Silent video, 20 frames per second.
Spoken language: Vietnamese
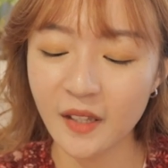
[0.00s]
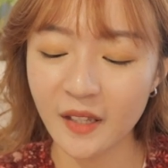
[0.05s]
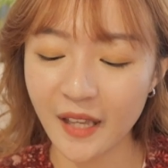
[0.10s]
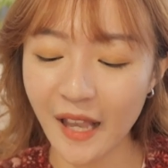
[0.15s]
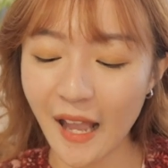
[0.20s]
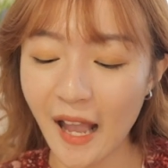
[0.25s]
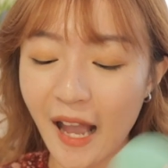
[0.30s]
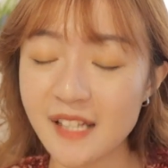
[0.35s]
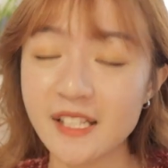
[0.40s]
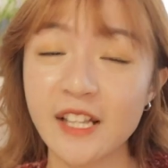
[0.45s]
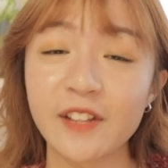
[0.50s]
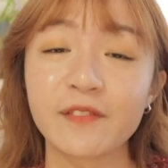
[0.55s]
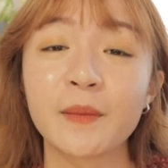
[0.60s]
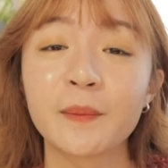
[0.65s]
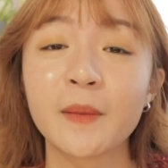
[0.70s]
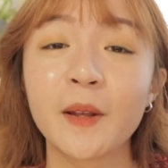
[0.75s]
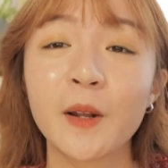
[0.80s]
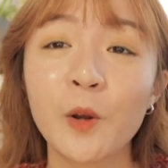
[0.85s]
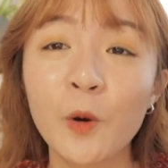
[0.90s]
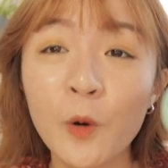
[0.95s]
cả hai sản
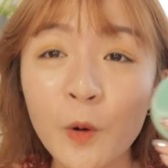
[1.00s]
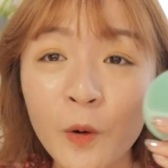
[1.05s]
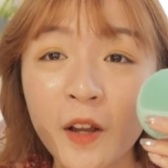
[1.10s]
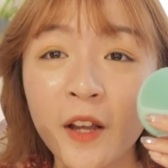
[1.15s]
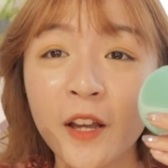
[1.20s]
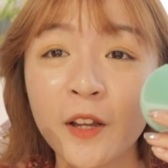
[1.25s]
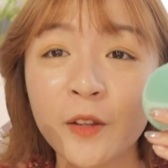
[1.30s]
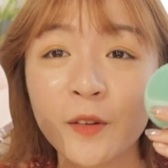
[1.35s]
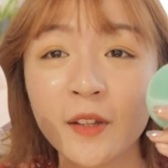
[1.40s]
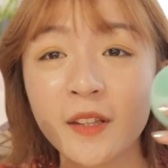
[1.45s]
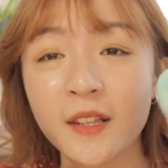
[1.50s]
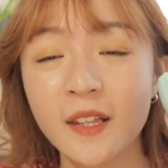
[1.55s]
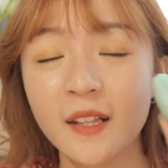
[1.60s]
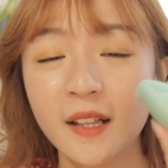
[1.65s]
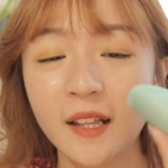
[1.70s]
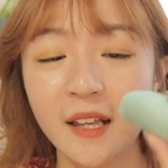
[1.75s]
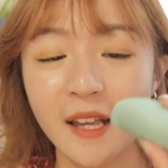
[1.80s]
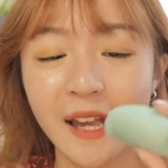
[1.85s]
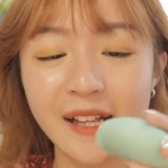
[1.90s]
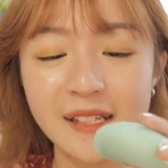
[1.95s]
phẩm này luôn. Tuy
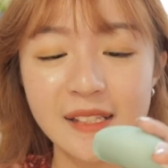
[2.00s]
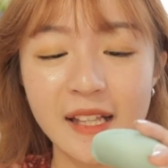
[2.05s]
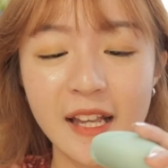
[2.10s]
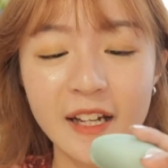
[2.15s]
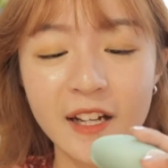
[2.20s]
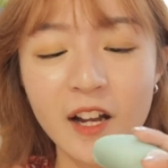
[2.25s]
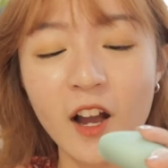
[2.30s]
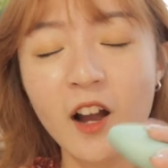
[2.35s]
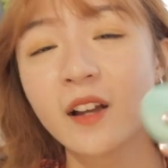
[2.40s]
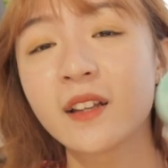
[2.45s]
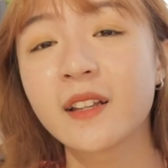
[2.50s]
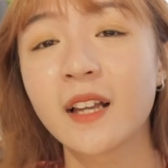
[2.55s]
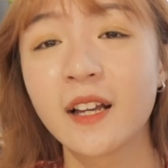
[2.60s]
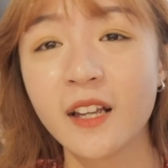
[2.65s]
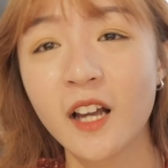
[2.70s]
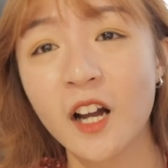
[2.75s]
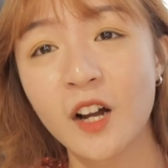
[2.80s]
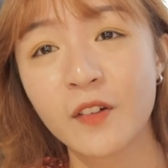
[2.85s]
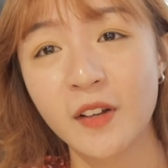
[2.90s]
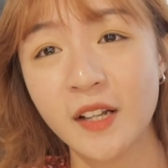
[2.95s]
nhiên thì Gà sẽ nói kỹ
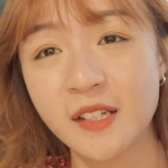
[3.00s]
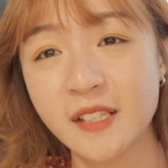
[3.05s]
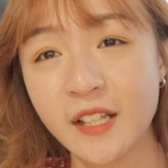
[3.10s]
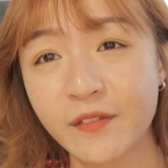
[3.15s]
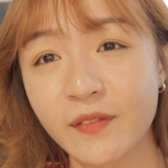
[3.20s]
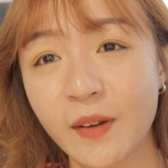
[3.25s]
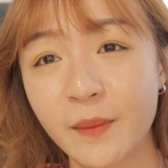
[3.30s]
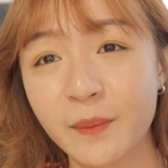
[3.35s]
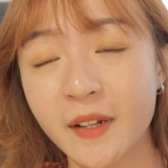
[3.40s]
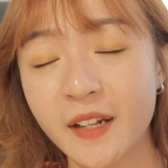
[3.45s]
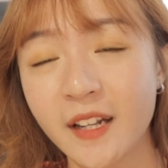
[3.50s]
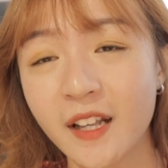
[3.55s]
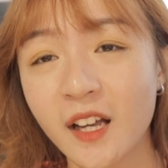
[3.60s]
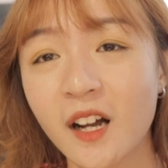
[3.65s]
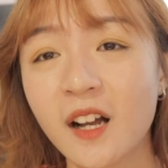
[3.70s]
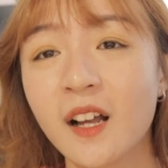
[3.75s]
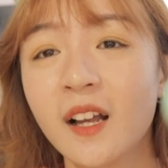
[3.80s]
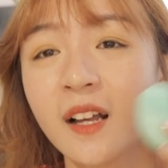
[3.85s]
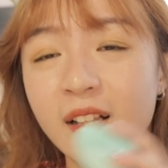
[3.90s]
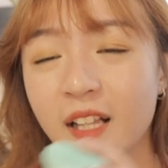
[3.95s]
hơn về cái sản phẩm này đi
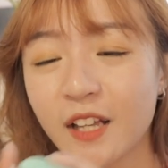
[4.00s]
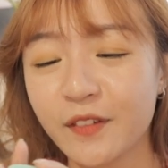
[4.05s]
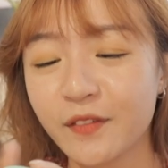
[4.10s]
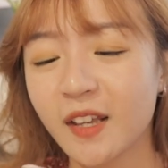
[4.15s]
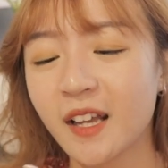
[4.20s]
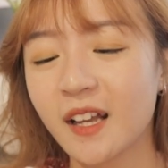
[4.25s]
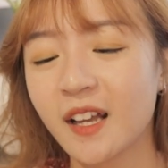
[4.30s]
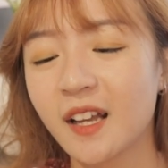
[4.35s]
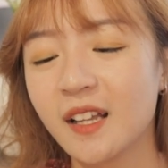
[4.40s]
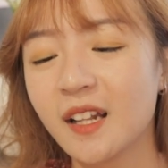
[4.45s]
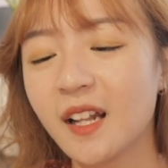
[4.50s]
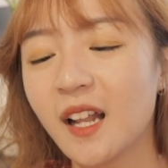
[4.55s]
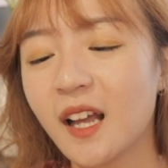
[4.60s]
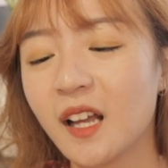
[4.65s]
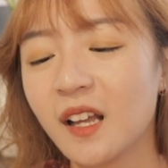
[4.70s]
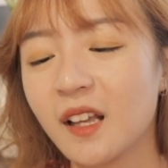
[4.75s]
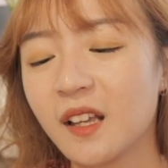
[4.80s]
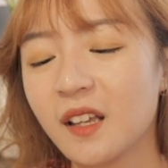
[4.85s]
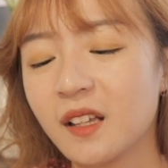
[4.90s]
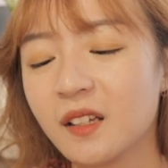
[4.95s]
hơn. Tại vì Gà nghĩ
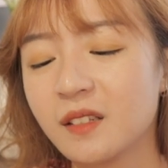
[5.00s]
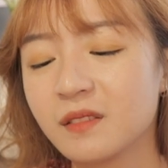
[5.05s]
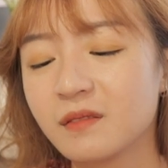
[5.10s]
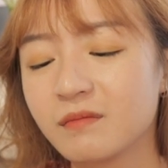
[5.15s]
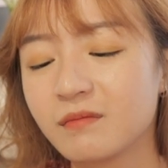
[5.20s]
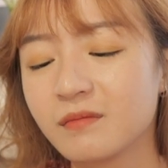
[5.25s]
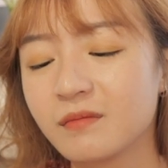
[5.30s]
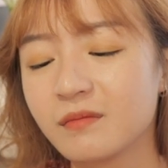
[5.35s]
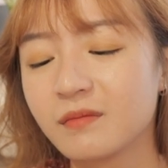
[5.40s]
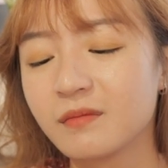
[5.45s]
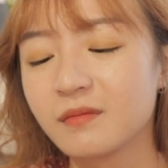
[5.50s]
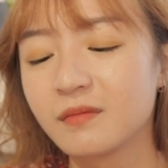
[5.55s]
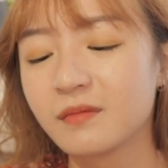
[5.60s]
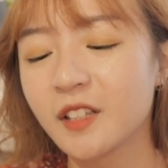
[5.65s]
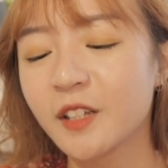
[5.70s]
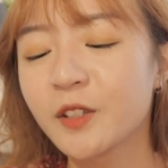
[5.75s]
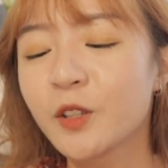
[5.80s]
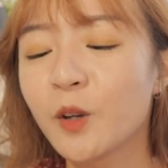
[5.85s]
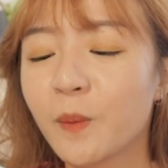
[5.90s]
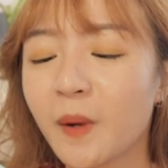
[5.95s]
là
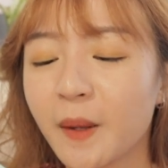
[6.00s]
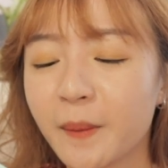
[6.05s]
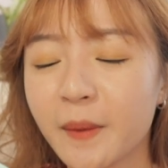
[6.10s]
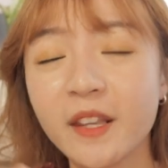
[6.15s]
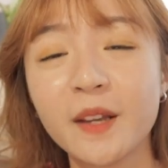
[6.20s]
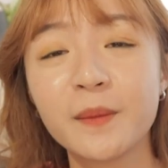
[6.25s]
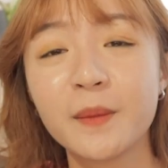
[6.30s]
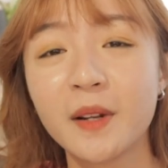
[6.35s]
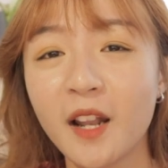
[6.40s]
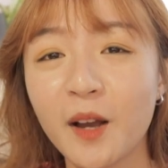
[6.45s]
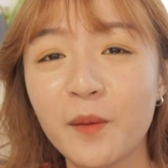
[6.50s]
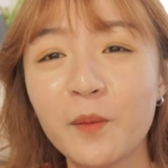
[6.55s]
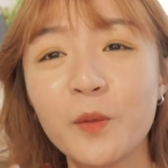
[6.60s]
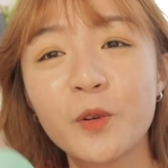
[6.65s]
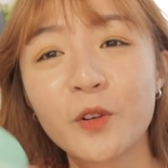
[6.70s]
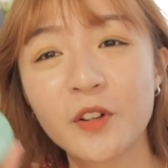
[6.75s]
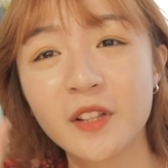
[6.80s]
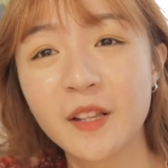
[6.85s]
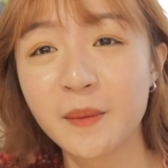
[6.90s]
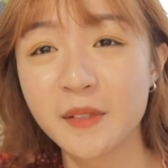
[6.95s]
um, nói chung là bây giờ mình lỡ
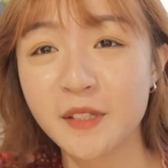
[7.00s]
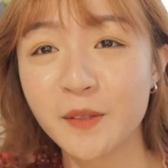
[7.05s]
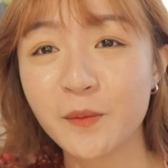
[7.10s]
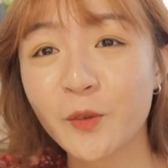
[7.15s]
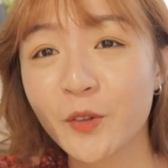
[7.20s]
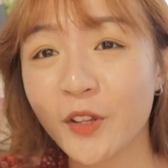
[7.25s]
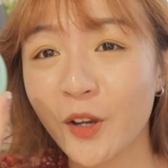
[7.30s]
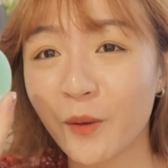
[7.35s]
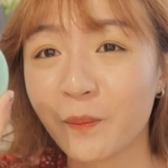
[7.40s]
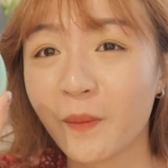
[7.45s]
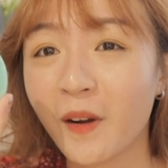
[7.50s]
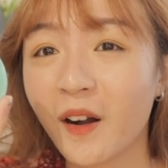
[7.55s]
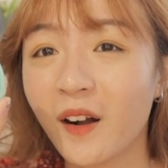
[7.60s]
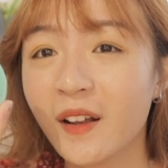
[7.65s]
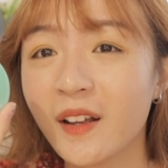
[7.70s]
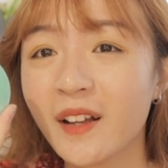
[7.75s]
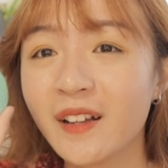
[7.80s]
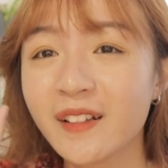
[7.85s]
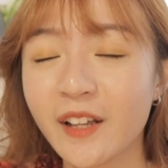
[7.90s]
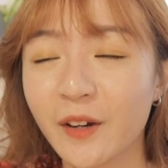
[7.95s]
mua rồi thì mình sẽ mua dòng
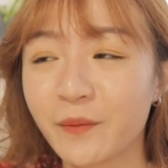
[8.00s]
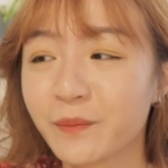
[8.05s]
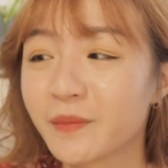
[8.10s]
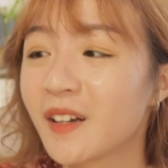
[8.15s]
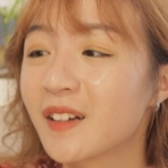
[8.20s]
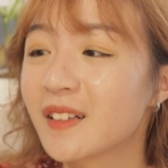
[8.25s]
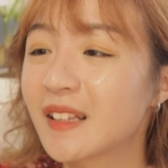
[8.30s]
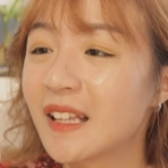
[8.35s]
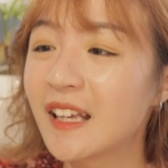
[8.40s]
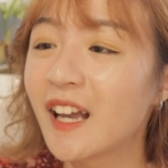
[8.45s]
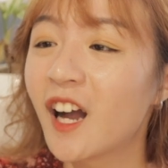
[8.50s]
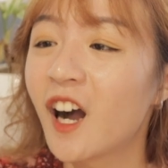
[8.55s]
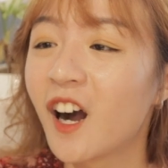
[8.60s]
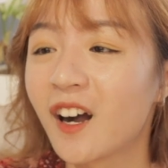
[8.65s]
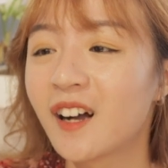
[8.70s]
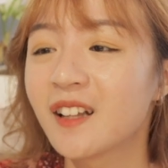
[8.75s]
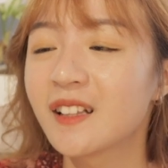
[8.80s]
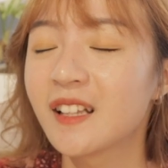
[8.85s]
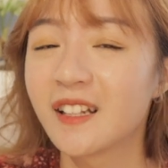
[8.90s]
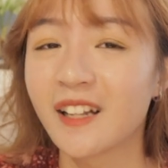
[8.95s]
mới, dòng tân tiến
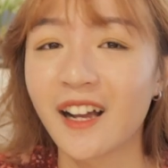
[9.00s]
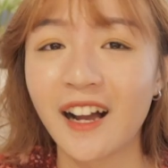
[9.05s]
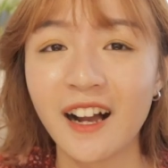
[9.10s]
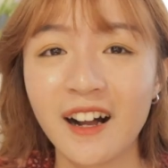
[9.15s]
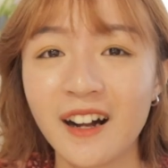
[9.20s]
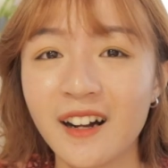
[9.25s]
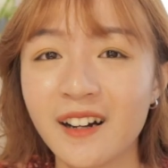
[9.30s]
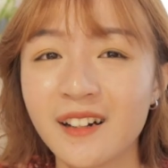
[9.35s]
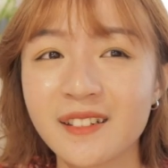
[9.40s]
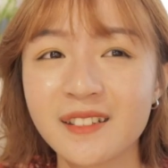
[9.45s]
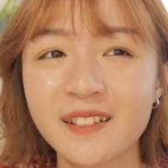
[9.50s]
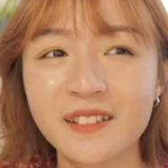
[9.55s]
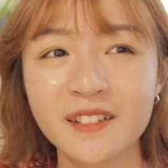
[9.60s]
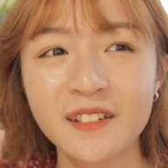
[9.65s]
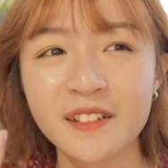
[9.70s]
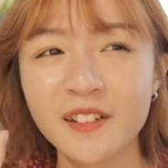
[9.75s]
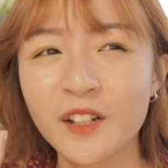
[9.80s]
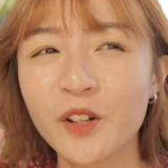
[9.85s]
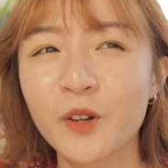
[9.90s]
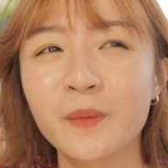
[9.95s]
hơn á, thì nó
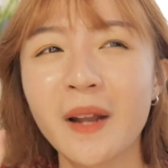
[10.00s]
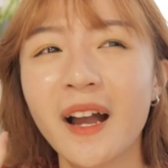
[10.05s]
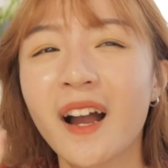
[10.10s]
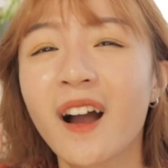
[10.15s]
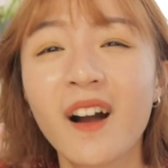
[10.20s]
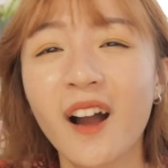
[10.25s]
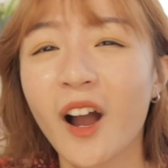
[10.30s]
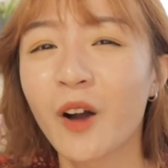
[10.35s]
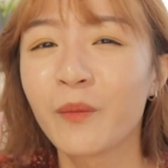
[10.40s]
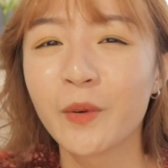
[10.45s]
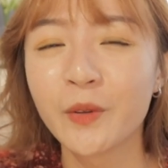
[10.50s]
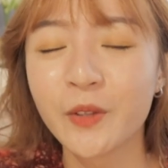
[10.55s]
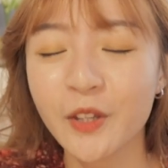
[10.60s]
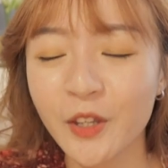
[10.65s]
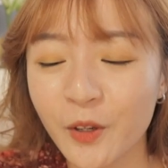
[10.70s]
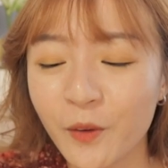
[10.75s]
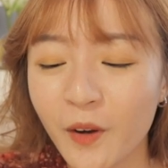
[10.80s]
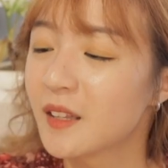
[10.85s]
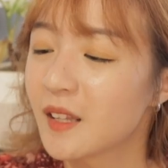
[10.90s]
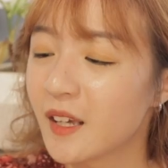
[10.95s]
nó cũng đắt hơn không bao
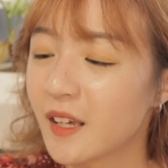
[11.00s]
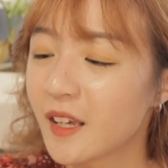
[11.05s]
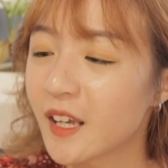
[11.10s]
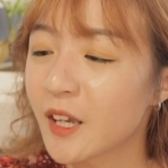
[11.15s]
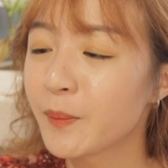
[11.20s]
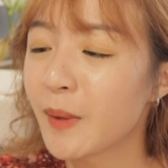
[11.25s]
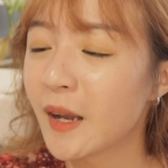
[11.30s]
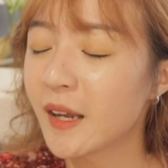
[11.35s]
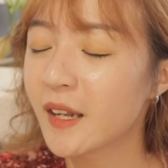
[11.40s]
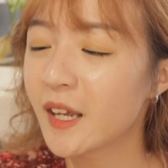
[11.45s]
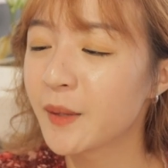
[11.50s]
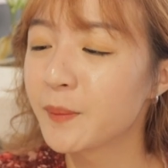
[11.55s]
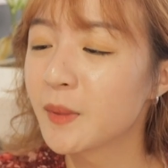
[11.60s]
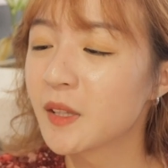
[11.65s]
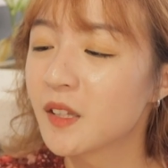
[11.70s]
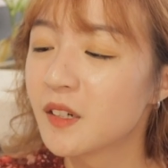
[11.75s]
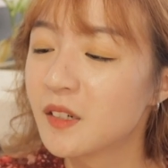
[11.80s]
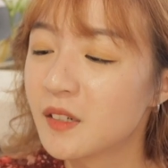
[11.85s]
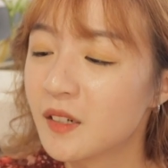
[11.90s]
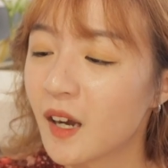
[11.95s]
nhiêu á. Thì cái máy này
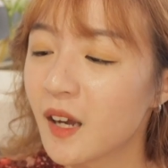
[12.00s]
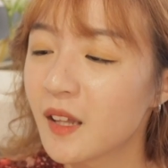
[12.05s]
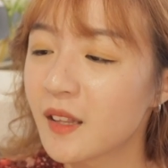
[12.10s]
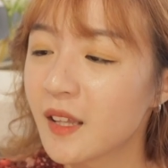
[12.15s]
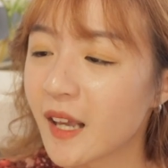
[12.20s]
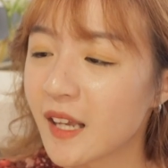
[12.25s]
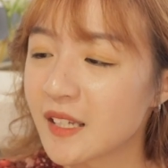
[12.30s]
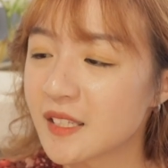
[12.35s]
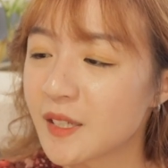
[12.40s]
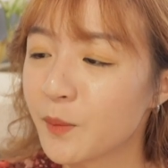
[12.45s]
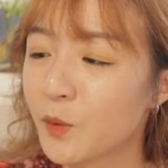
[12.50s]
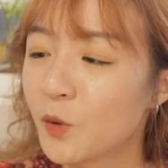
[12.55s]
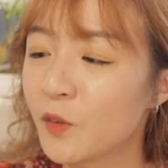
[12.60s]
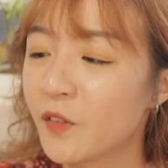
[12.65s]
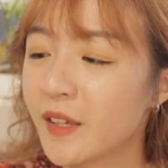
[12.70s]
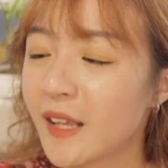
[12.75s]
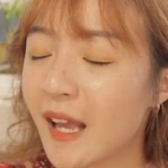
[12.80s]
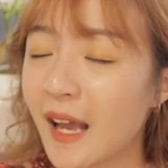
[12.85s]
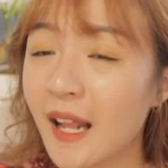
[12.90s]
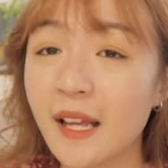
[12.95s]
bình thường á thì Gà sẽ mua
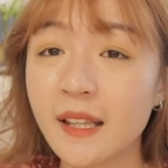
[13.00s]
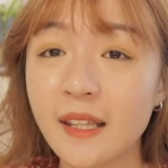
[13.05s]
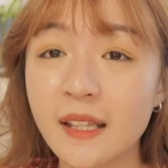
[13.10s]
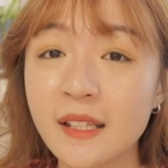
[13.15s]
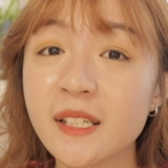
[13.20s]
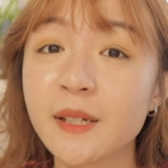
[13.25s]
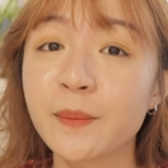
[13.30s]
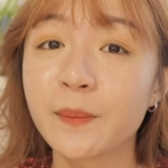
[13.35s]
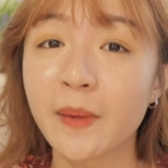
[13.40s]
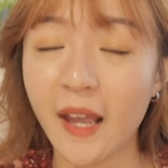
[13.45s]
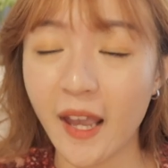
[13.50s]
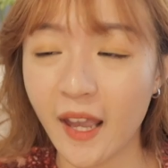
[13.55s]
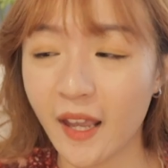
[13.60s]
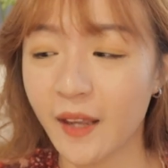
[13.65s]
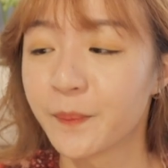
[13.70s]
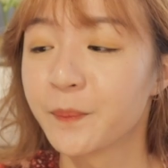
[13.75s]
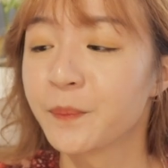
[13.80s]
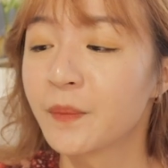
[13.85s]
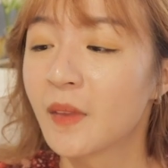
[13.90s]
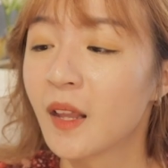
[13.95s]
với giá là chín trăm ngàn.